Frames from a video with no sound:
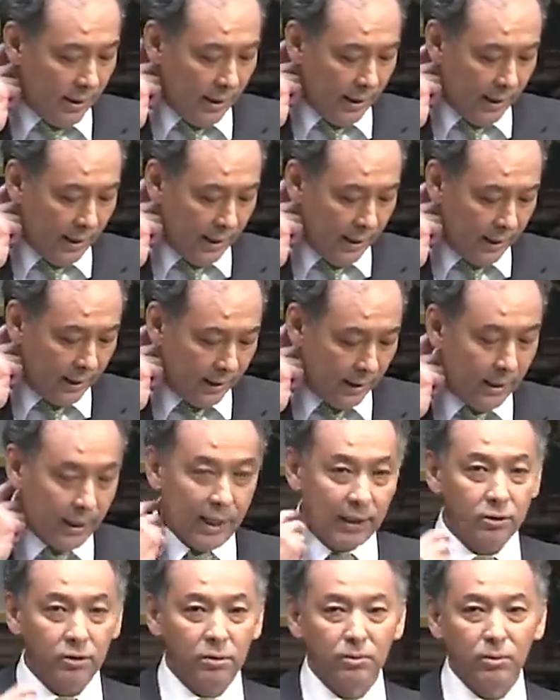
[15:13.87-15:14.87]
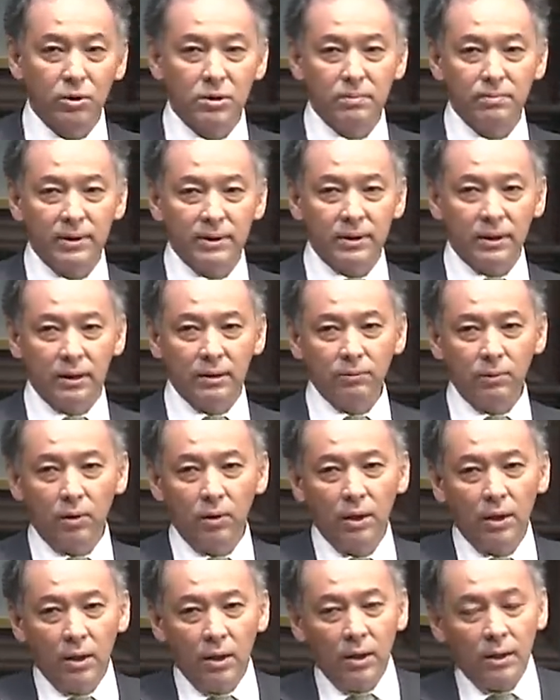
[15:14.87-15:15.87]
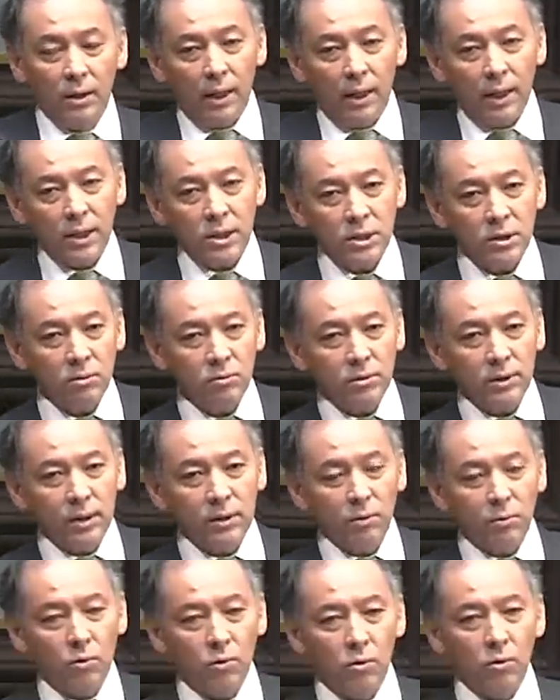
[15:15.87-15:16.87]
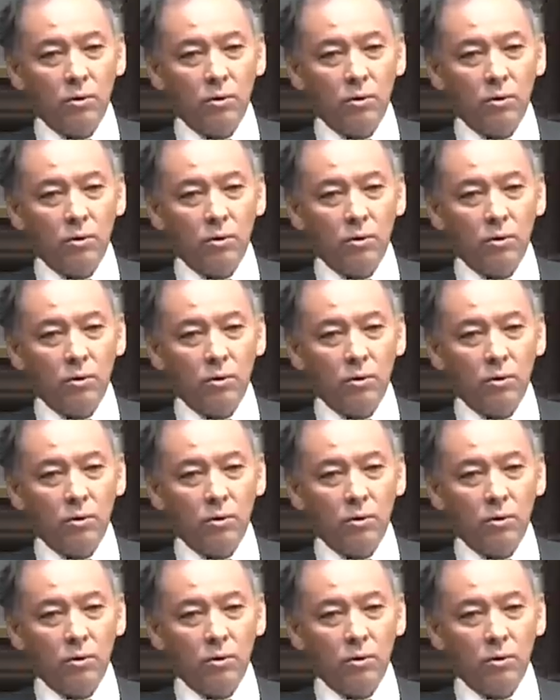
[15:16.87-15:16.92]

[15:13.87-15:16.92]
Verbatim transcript: えー、経絡と申しますけども足の裏のこ